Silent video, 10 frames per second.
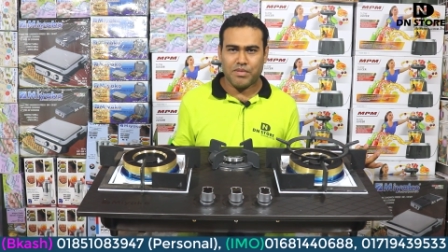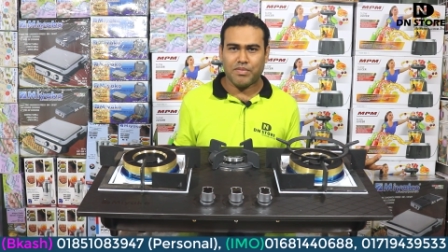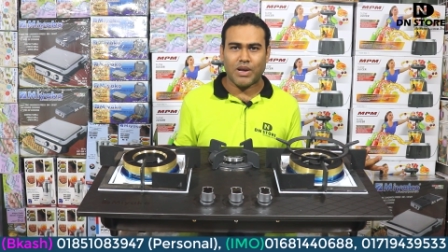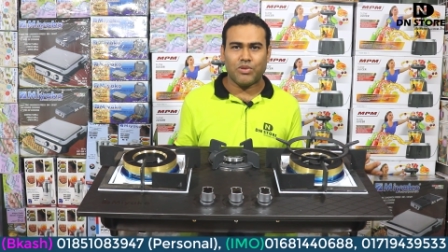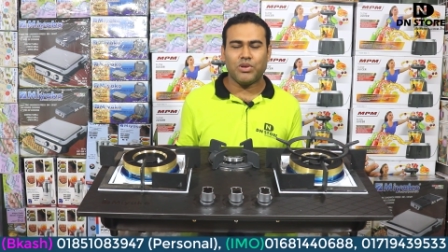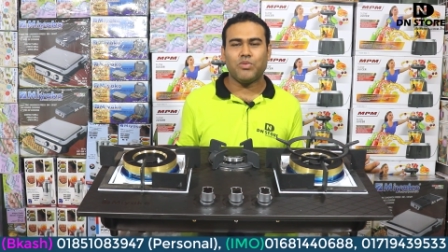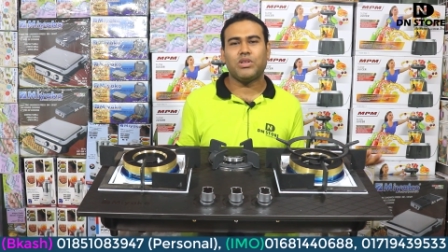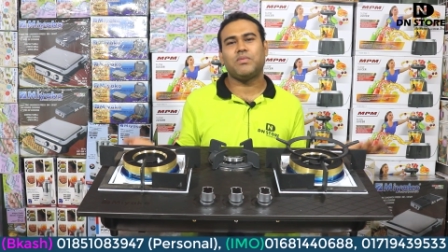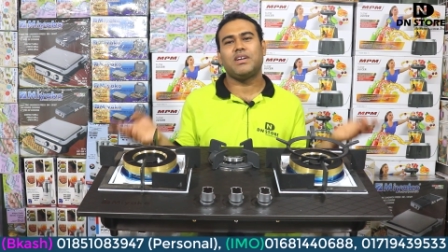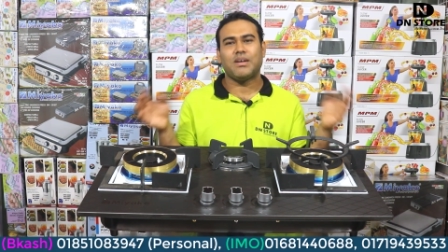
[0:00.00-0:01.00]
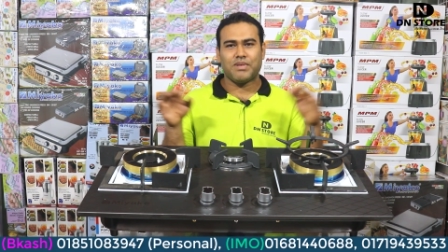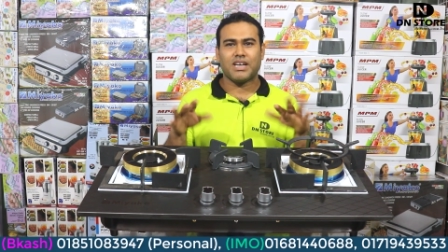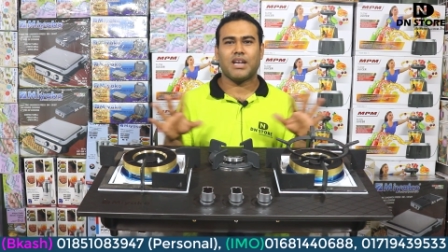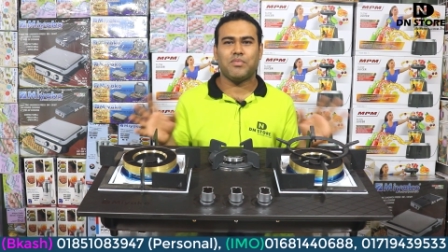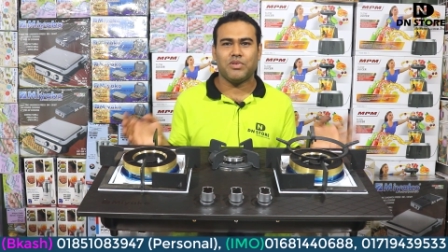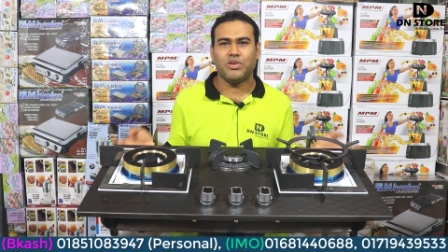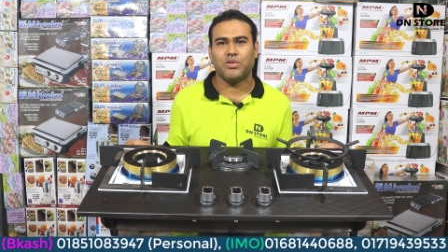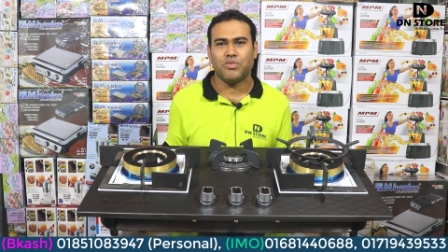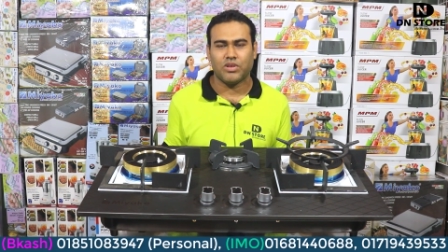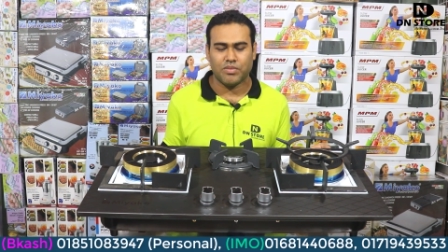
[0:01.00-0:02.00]
ভালো দিকে বলতে পারেন আবার খারাপ দিকে
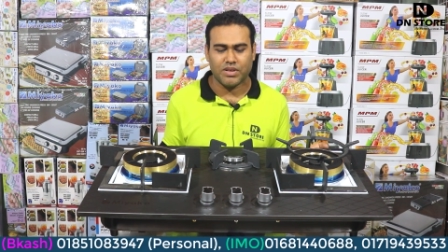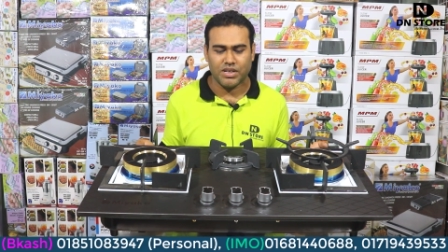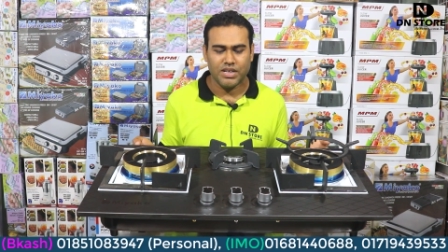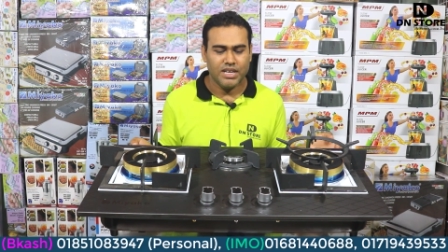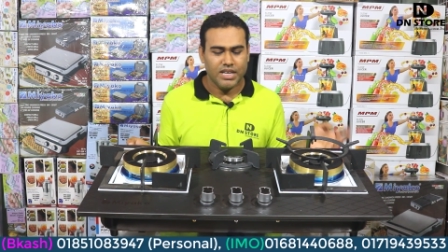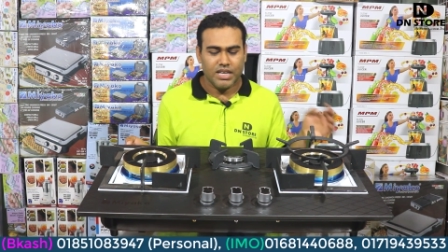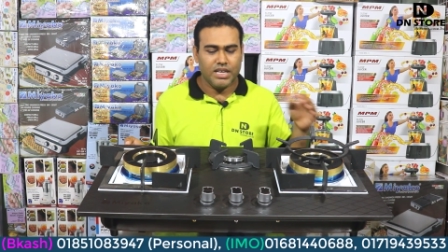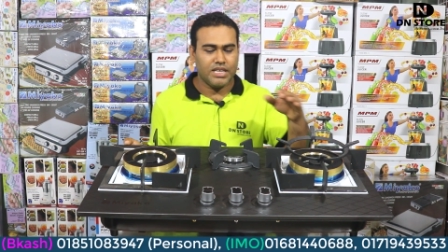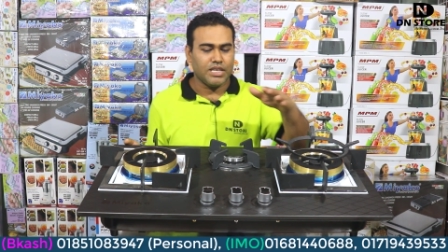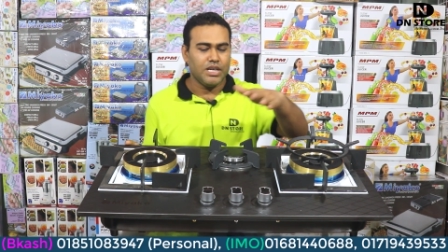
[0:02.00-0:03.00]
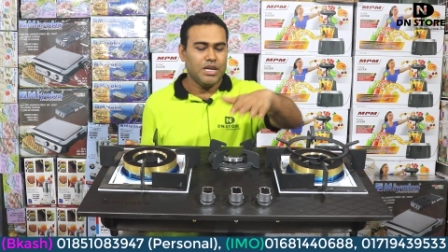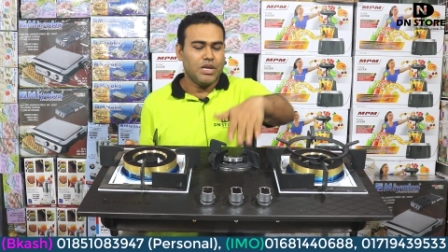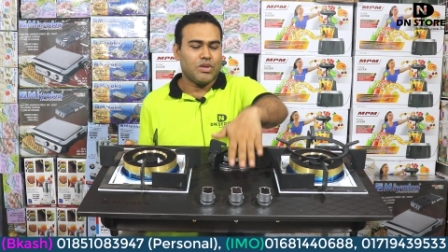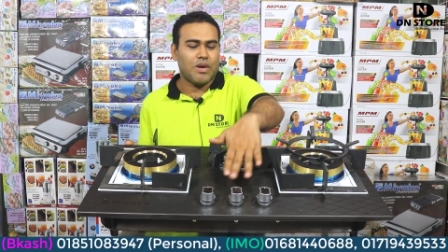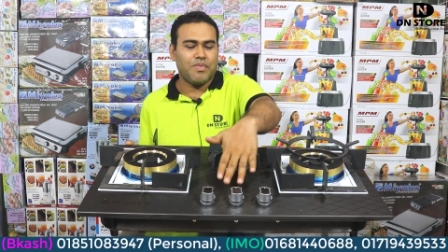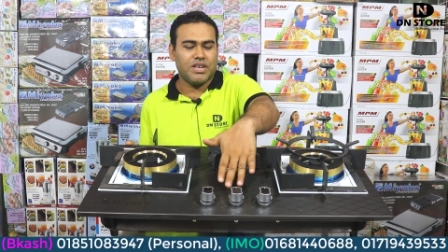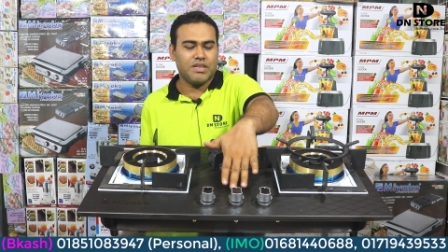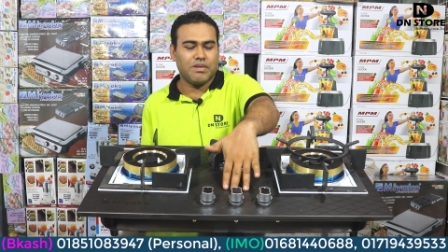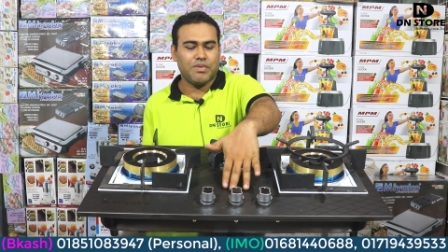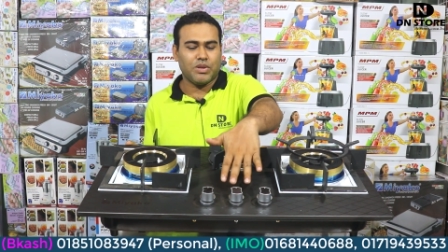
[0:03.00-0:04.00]
বলতে পারেন ঠিক আছে তো আপনারা
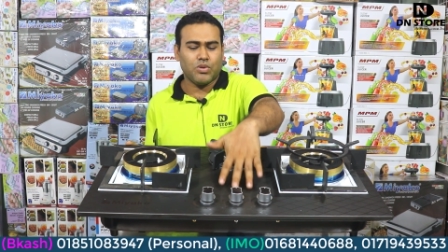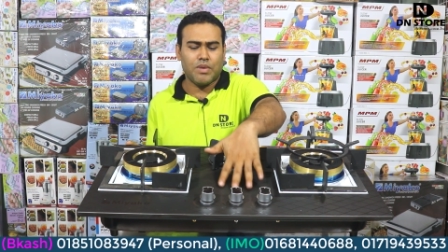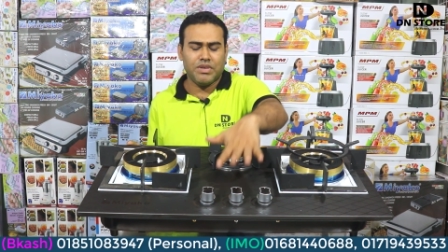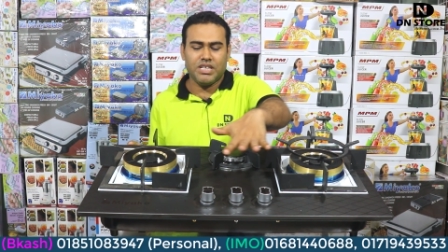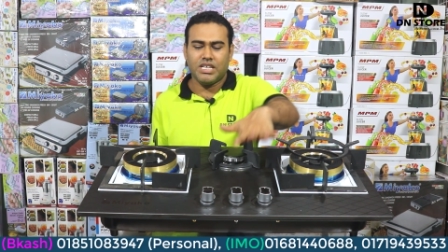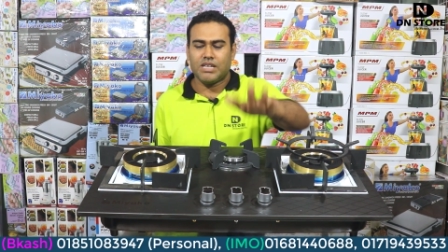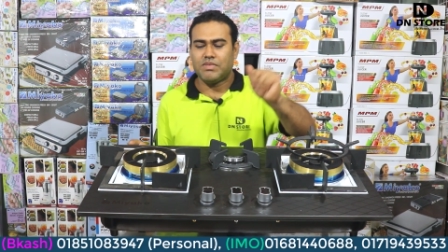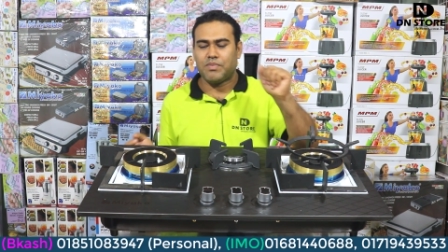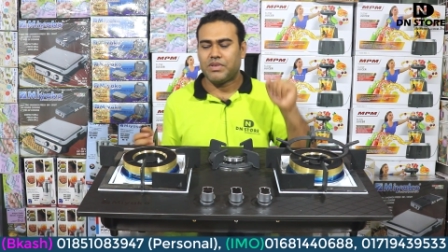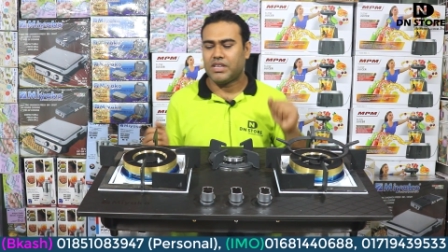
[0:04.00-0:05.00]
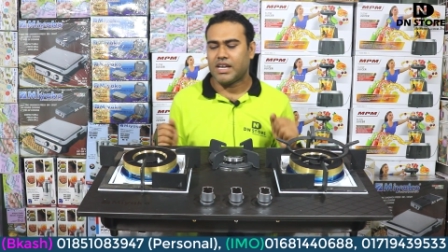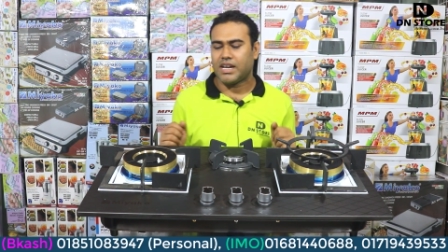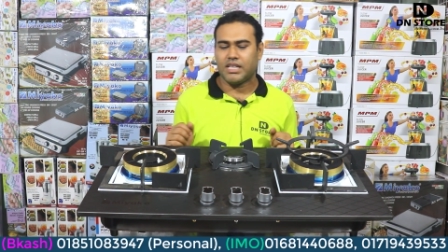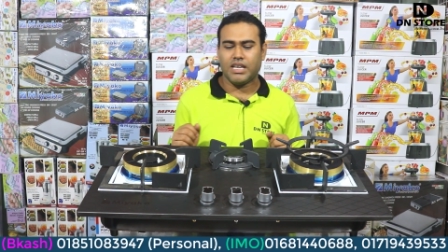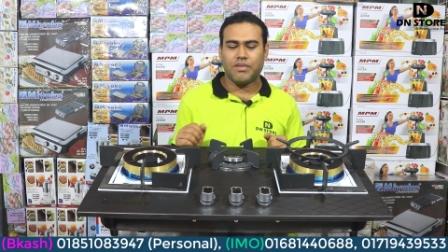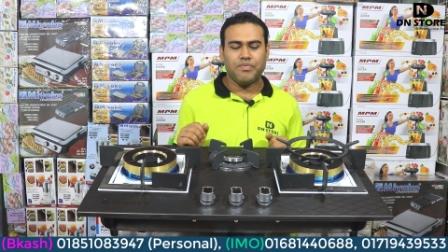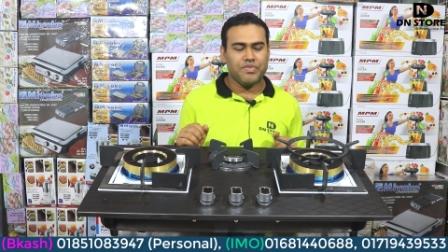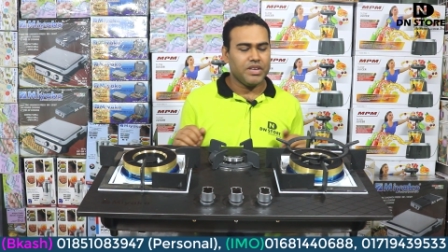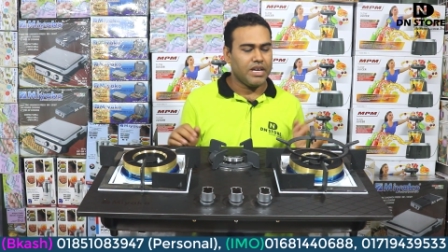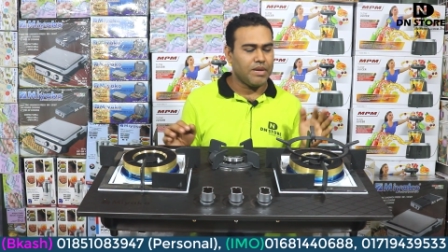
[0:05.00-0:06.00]
যেভাবে তো আমি জিনিসটা আমি আপনাদের দেখাই দিলাম
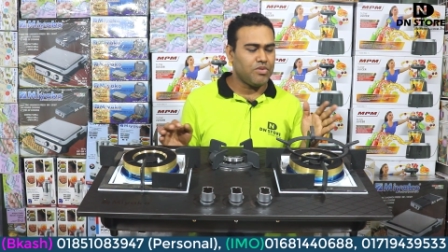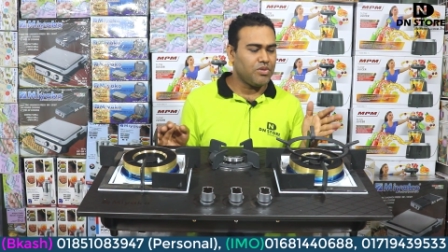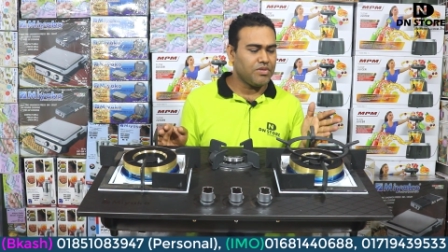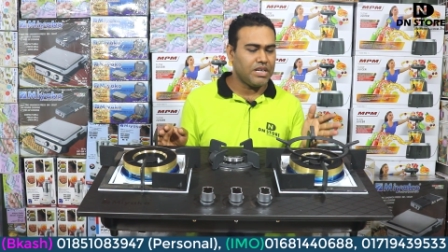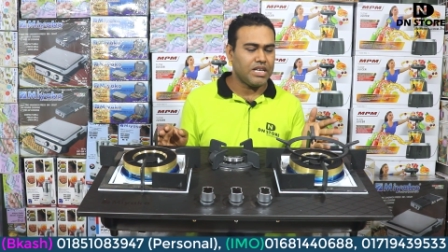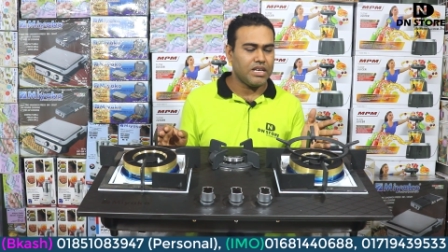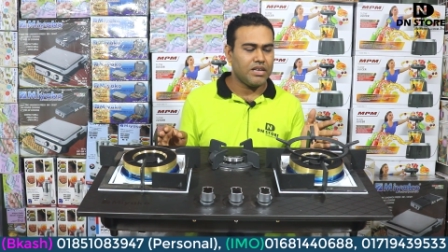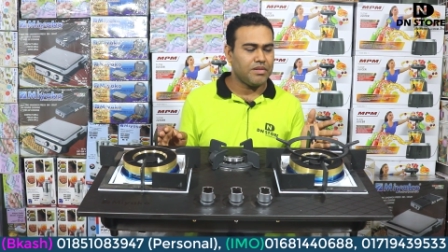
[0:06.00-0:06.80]
এবং এটা